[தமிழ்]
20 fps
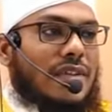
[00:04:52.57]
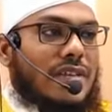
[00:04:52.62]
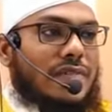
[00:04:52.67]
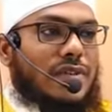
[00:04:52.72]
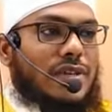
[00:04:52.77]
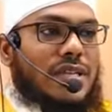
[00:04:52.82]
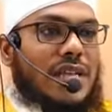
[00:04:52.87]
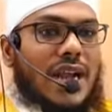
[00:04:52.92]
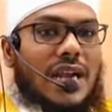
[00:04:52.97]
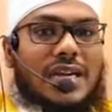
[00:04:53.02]

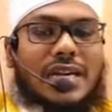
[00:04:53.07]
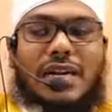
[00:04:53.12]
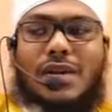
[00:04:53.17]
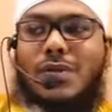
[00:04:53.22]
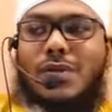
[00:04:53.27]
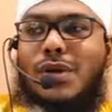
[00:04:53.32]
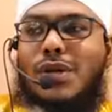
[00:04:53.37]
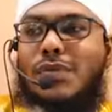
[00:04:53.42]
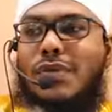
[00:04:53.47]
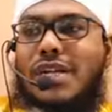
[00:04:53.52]
விரிவுரையாளர்கள்
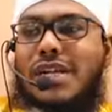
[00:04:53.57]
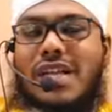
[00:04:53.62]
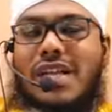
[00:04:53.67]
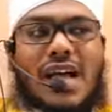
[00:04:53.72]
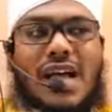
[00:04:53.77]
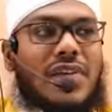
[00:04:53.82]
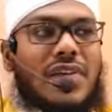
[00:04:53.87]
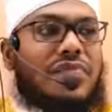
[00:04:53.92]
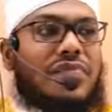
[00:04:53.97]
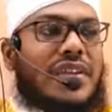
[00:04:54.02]
ஒருவர்
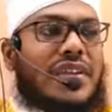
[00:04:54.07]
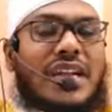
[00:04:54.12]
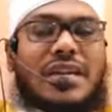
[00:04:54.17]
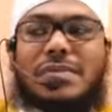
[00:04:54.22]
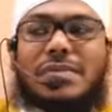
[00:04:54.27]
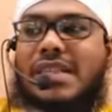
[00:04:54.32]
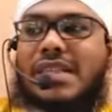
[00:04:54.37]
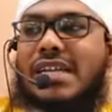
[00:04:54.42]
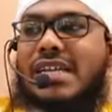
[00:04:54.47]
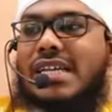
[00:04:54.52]
காஃபில்
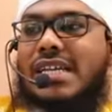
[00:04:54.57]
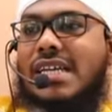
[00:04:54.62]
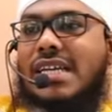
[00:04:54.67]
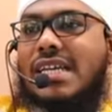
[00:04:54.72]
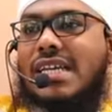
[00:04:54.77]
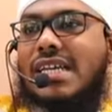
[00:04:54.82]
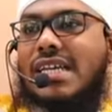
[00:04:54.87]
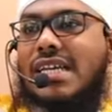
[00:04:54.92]
என்பதற்கு